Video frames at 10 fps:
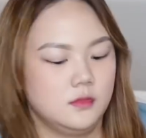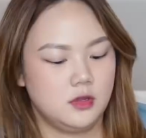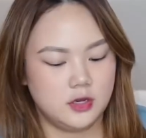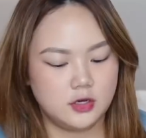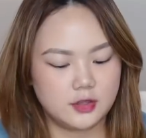
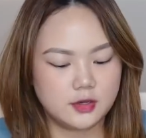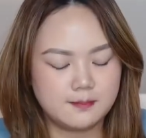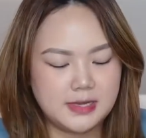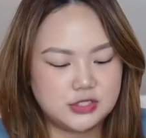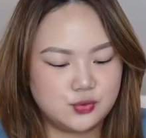Another
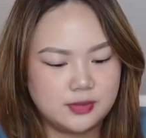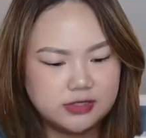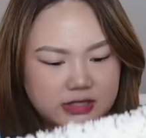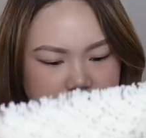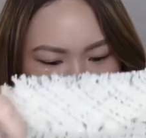beige one.
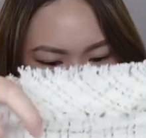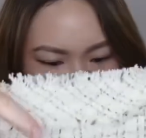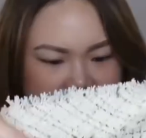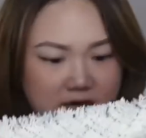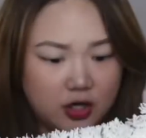This is a bit
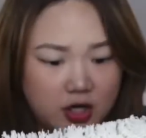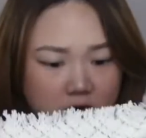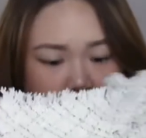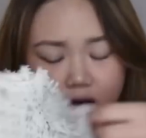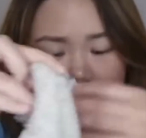
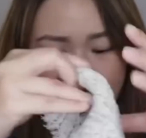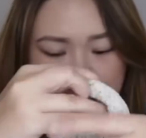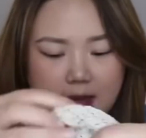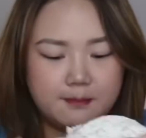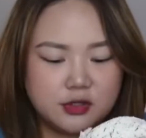thinner.
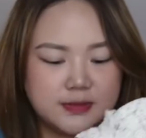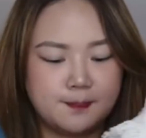Tapos